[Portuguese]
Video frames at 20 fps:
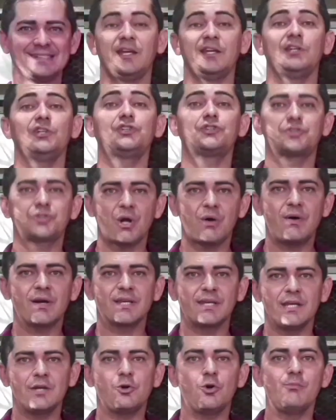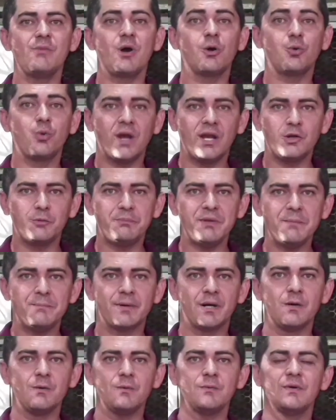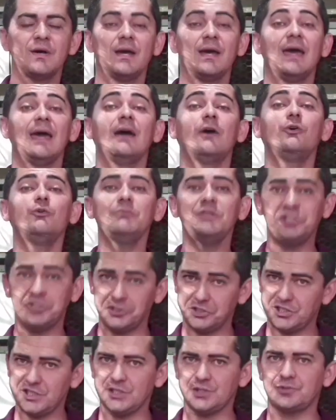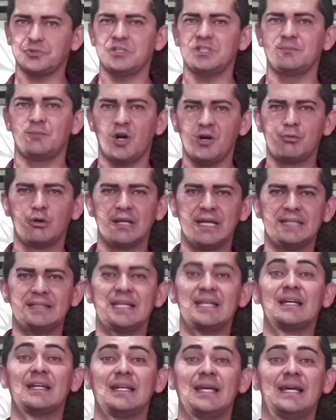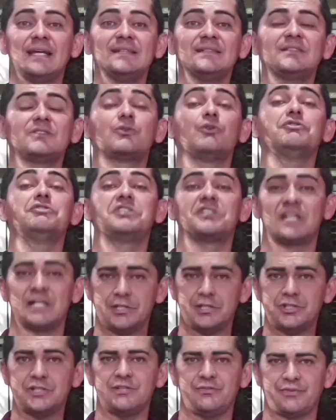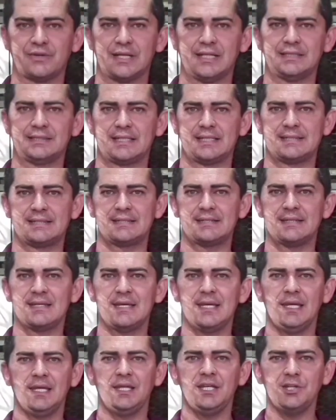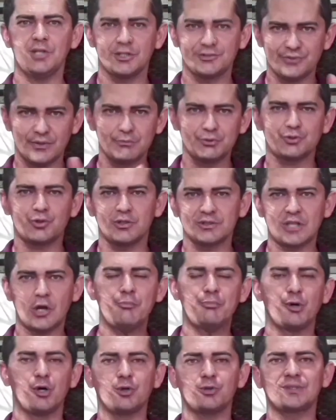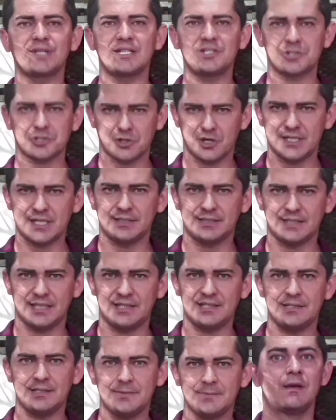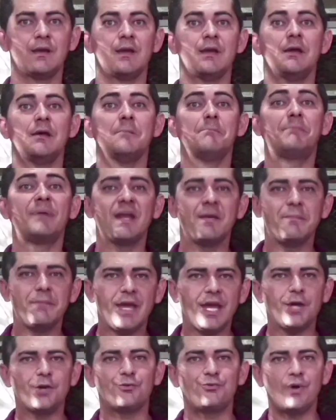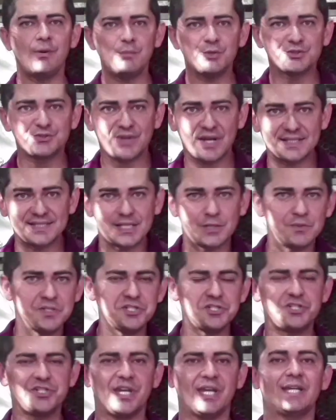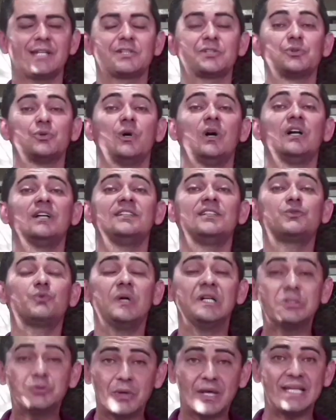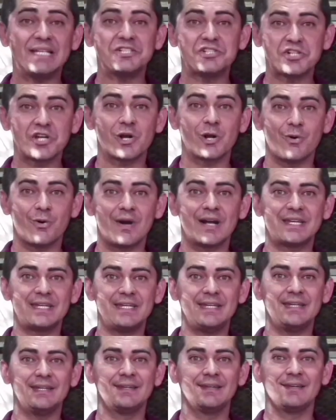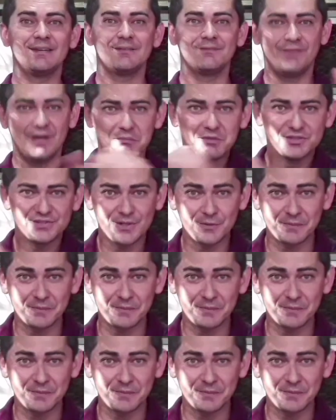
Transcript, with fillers: Estou aqui com meu coelho pipão. É um mestiço de borboleta inglês com gigante de Flandres. E nós vamos contar um pouco da história dele. Primeiro, vamos fazer um enxerto de quando ele chegou aqui. Vamos ver um